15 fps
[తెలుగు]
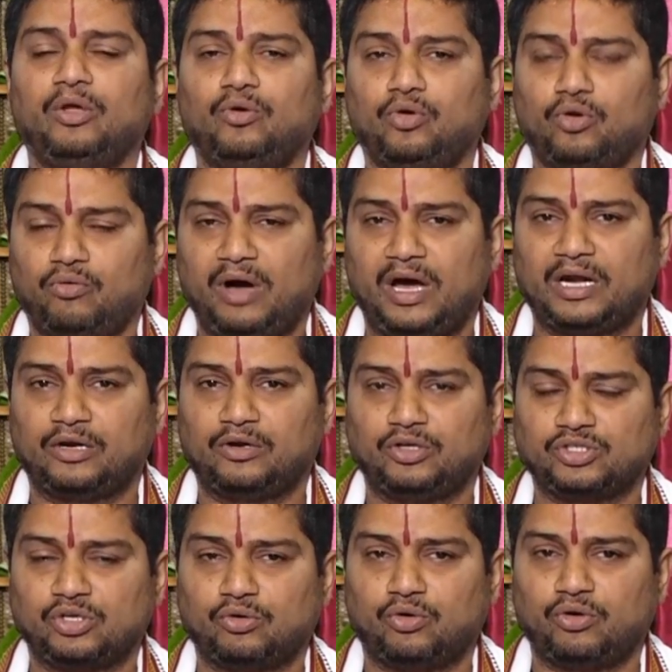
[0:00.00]
గురువారం
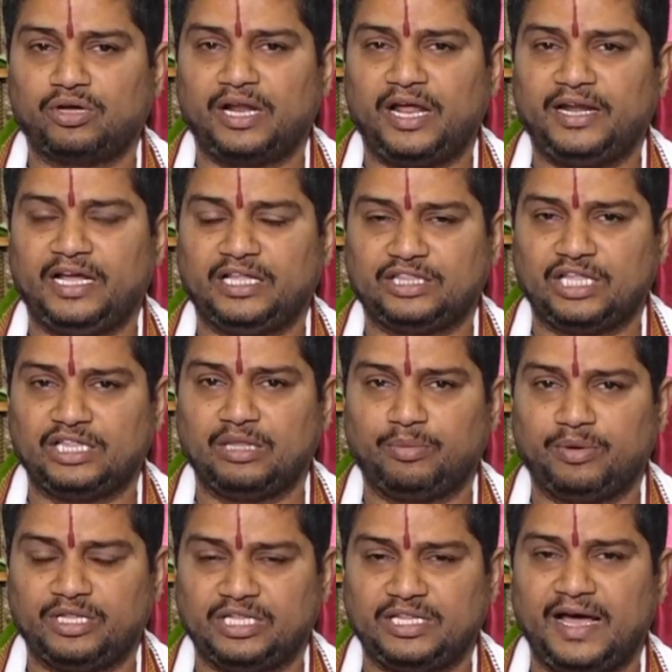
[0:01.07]
రోజున గురుగ్రహానికి అత్యంత
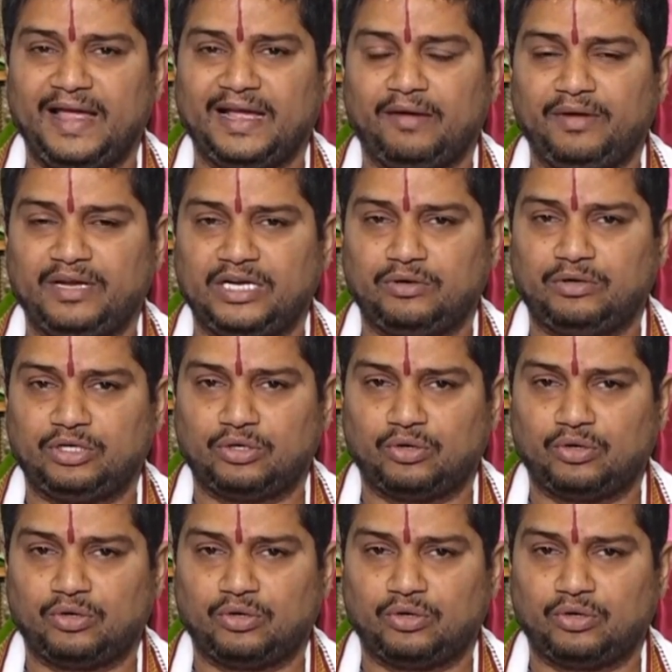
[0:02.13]
ప్రీతిదాయకమైనటువంటి